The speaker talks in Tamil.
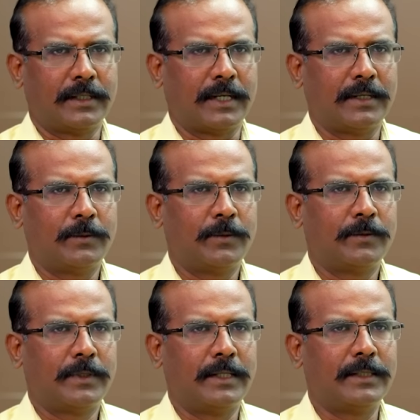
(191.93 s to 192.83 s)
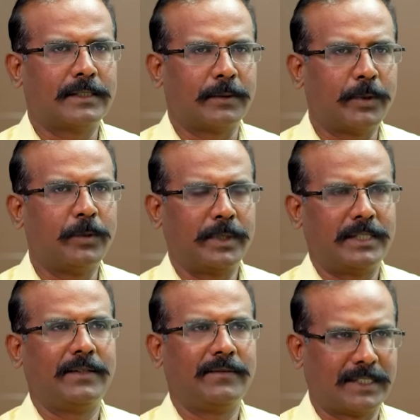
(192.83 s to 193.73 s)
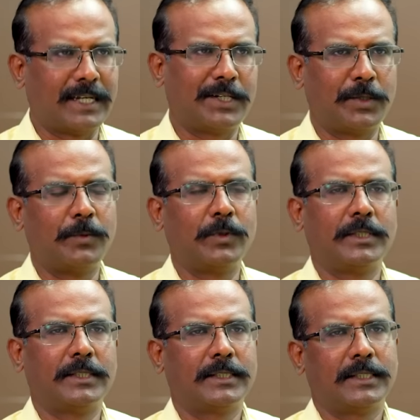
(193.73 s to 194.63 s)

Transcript: நான் இந்த சம்பவம் பற்றி விசாரிக்கும் போது